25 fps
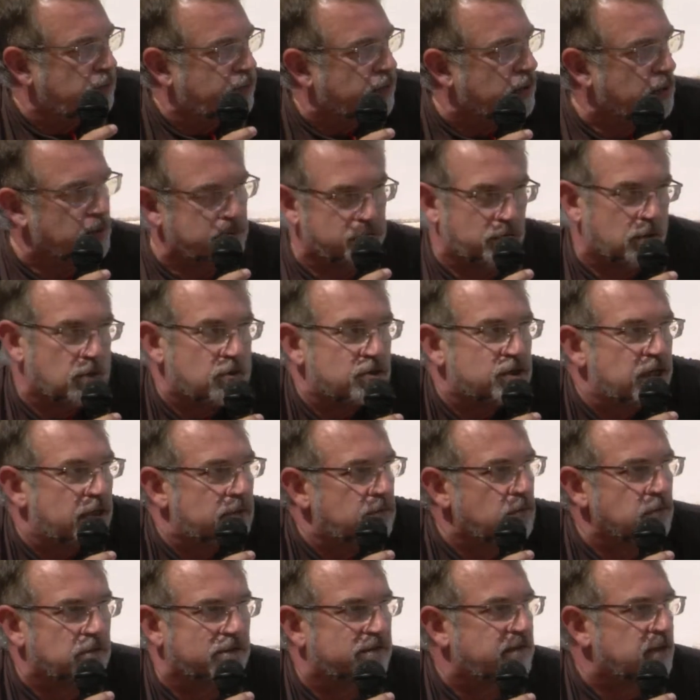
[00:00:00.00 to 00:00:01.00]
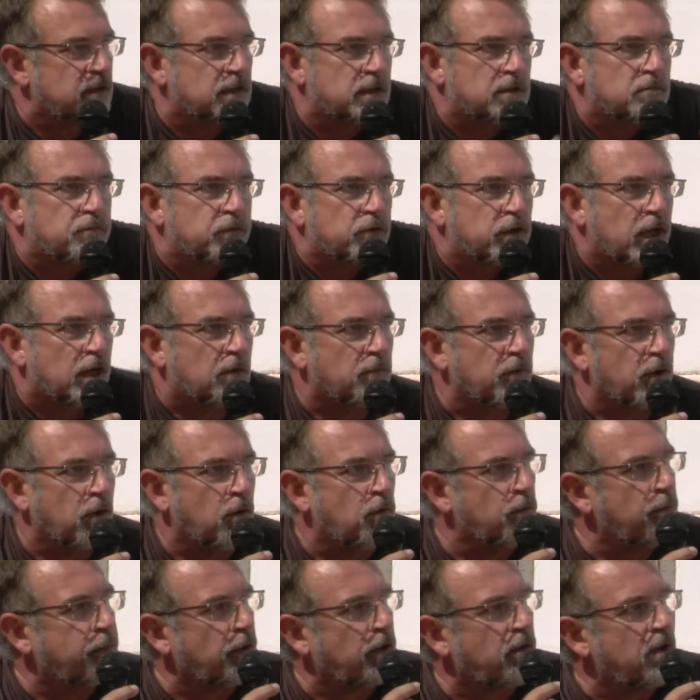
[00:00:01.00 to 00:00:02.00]
pues yo lo siento. Es decir, pues a lo mejor
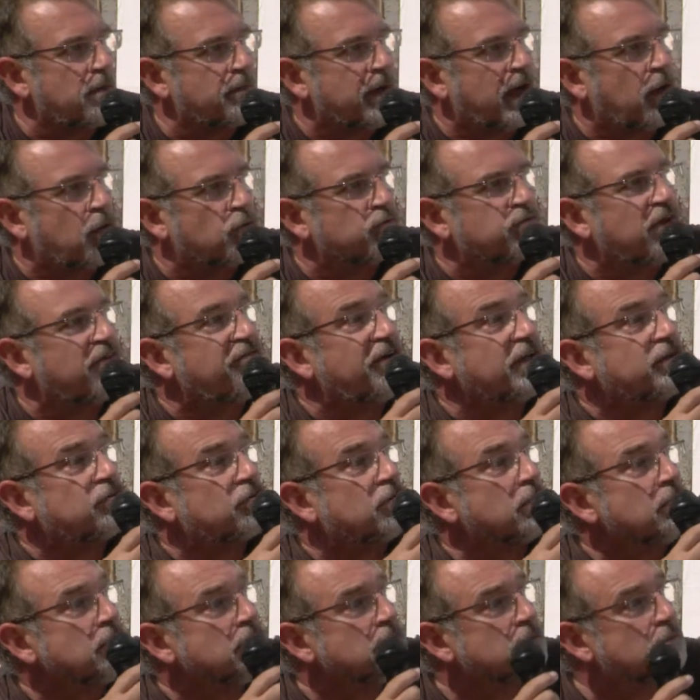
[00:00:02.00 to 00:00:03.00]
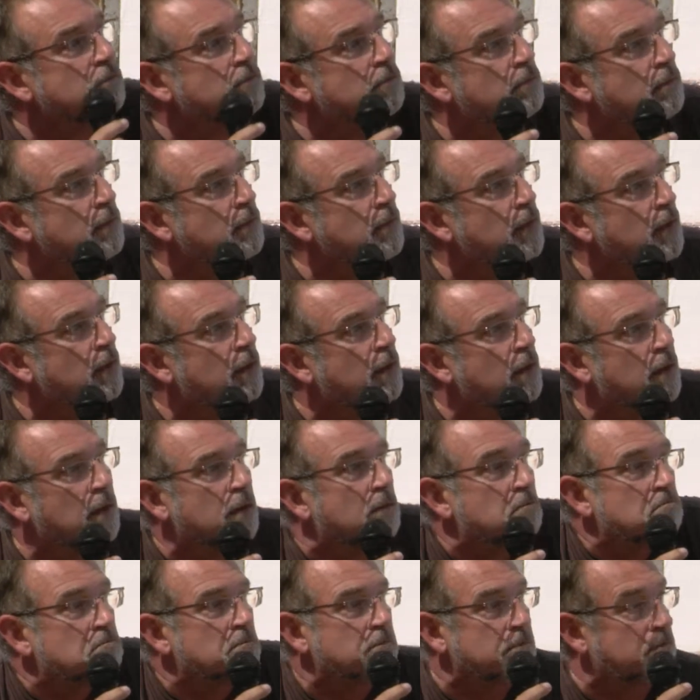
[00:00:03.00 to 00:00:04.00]
un problema, un defecto,
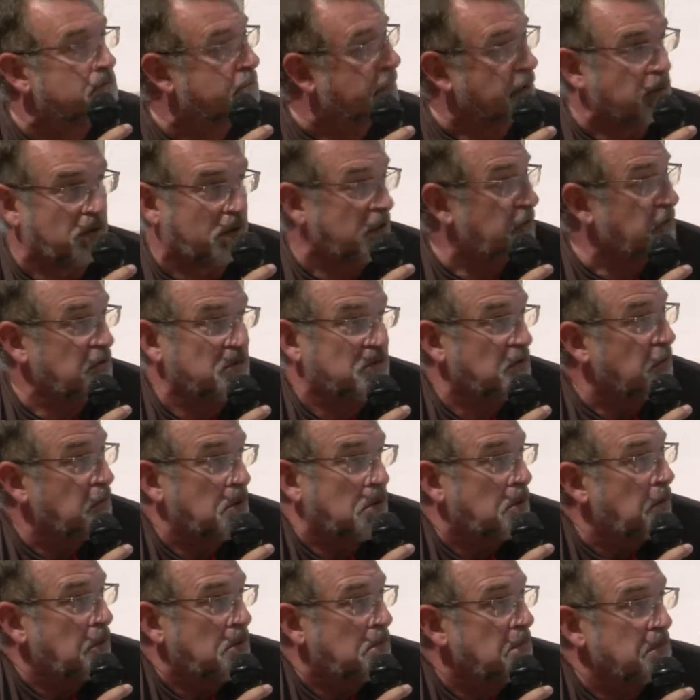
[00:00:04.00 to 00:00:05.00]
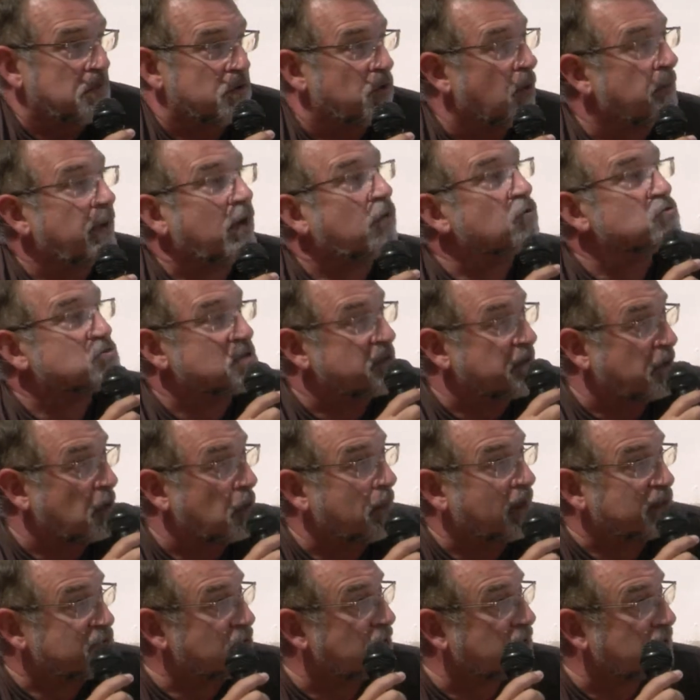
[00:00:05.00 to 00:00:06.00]
pero que yo desde luego no me considero
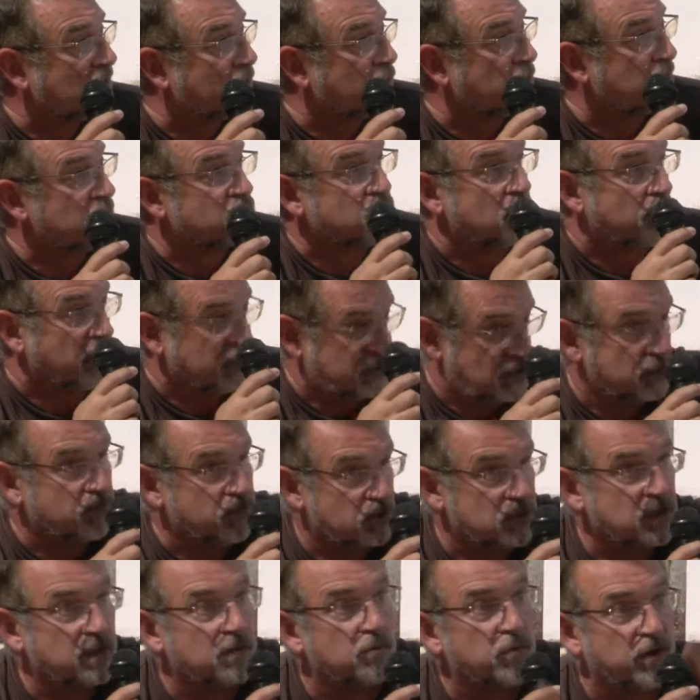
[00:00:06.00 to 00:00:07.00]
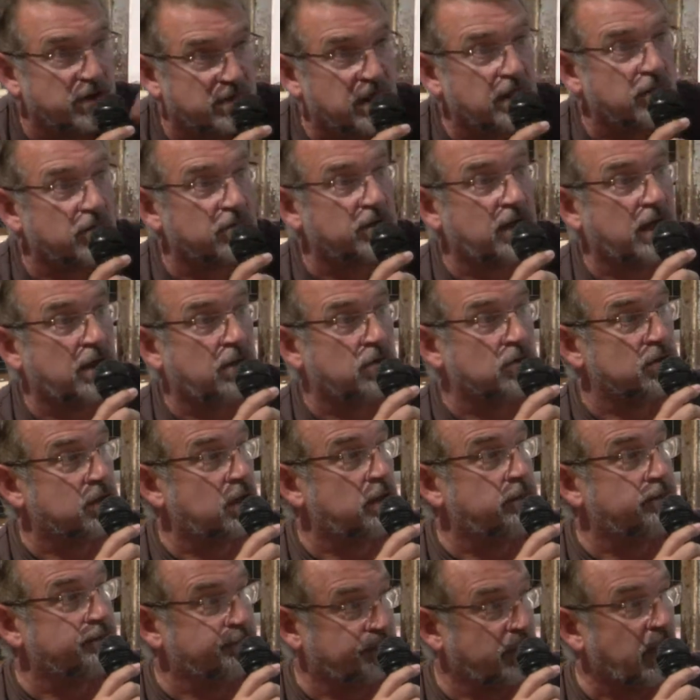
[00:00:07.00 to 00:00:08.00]
machista por eso. El machismo se demuestra en otras cosas.
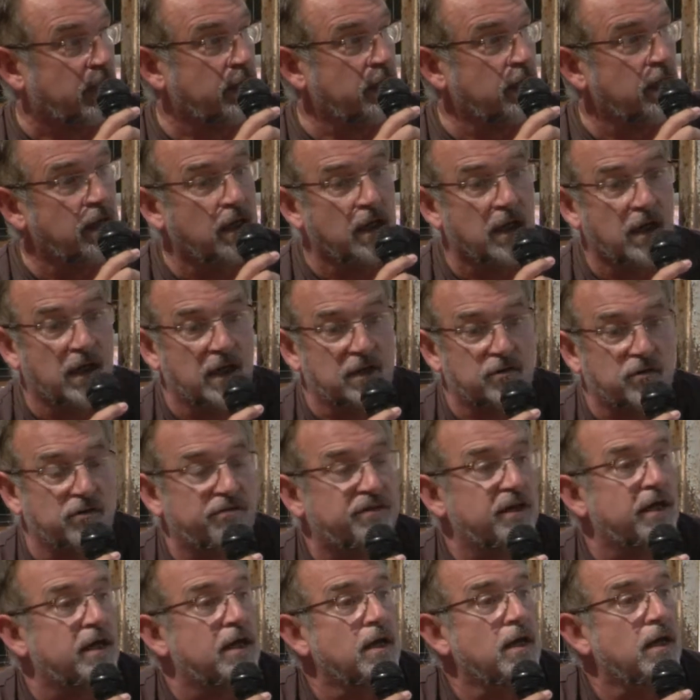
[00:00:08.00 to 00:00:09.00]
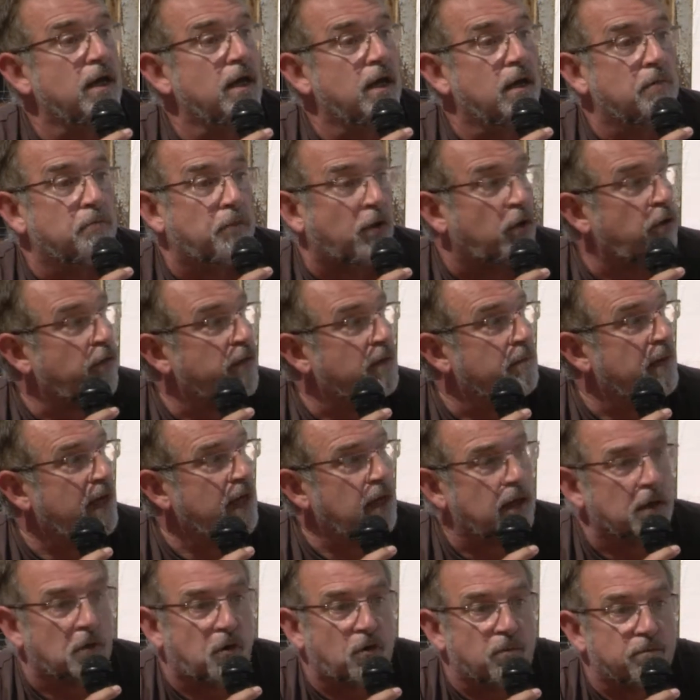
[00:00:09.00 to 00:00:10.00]
¿eh? Entonces, por lo
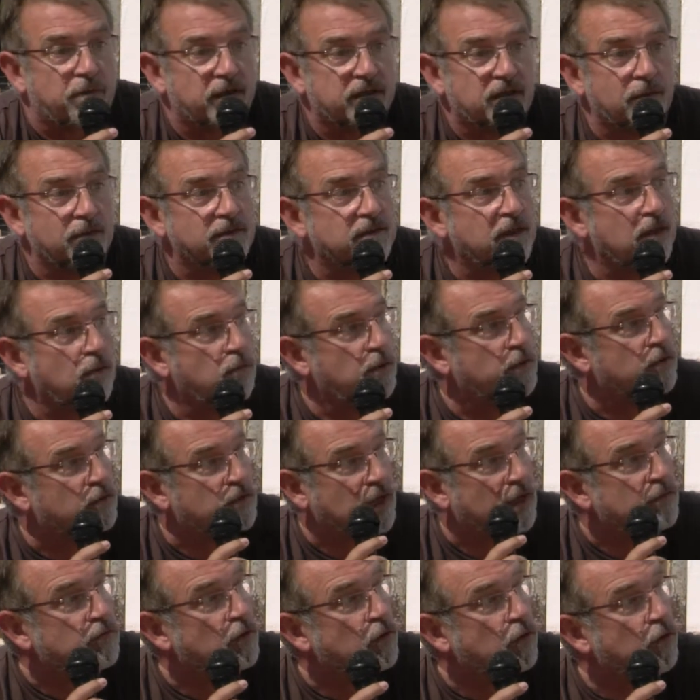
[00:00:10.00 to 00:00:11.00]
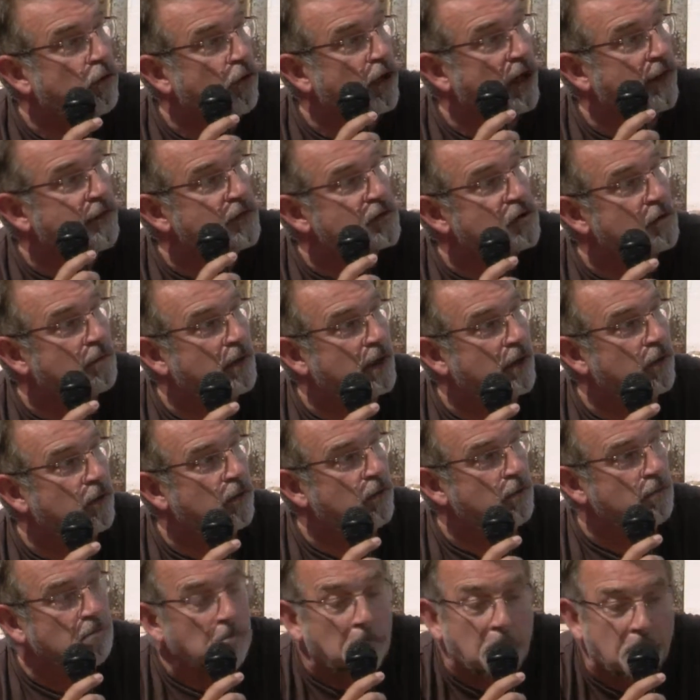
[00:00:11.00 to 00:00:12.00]
demás, completamente de acuerdo tanto con lo que ha dicho
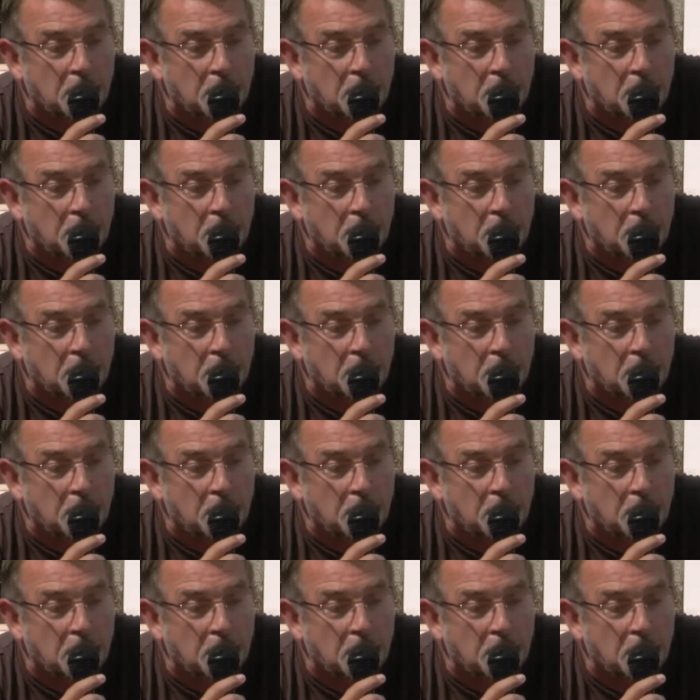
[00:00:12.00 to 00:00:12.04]
Manolo